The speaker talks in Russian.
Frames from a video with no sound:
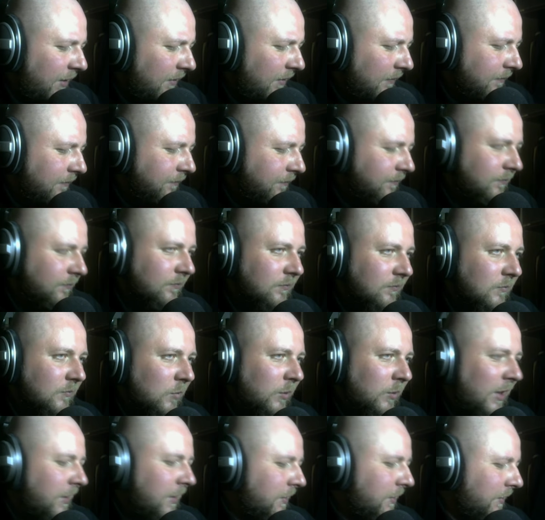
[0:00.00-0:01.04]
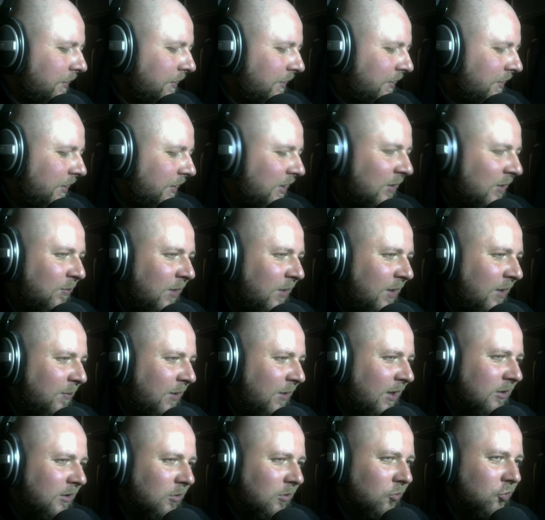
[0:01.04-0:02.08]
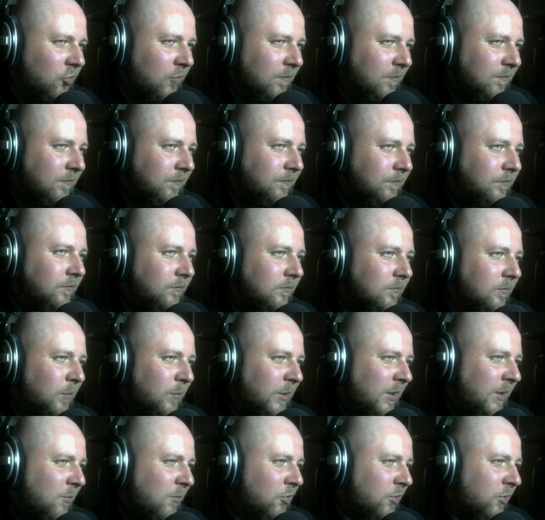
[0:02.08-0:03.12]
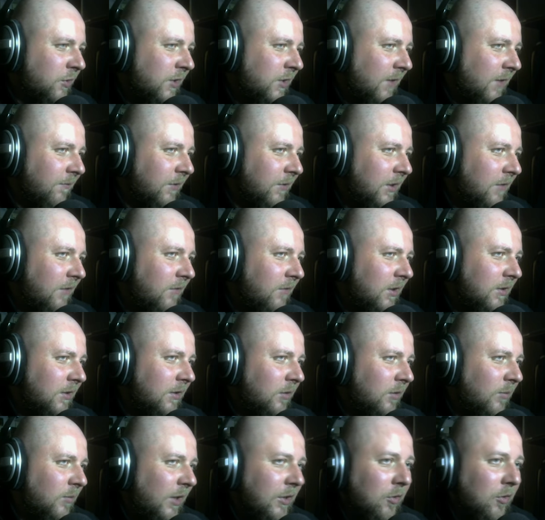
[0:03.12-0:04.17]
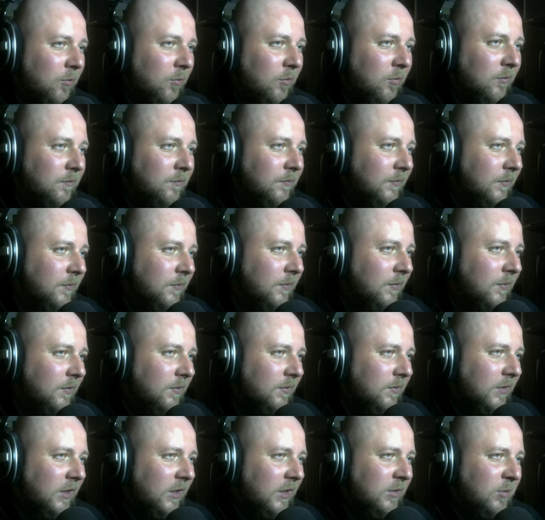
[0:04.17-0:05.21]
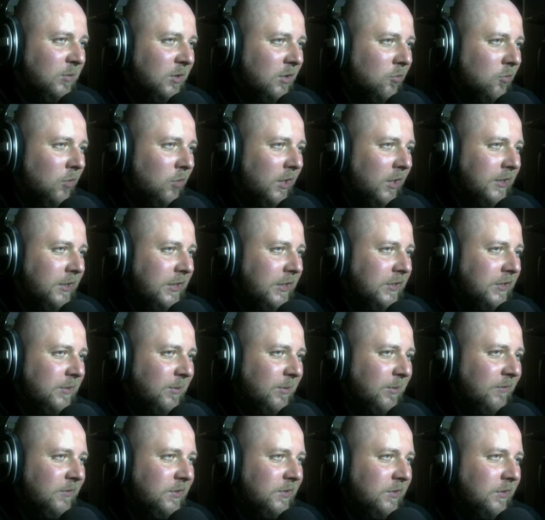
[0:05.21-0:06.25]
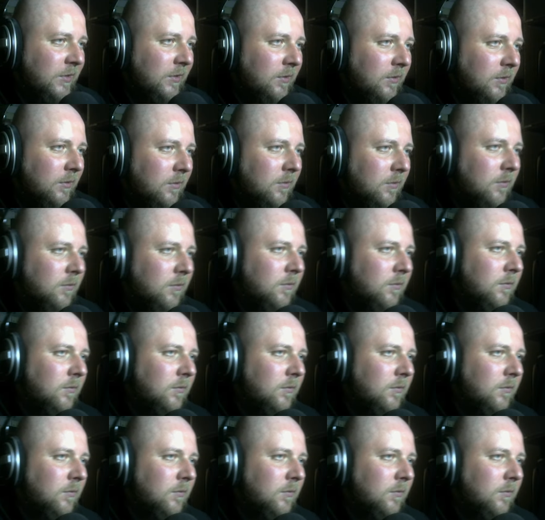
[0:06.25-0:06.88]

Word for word: хп. Но ну, на этих 10 хп и продолжим. Потому что сам виноват, долбоеб. Надо было аккуратнее себя вести.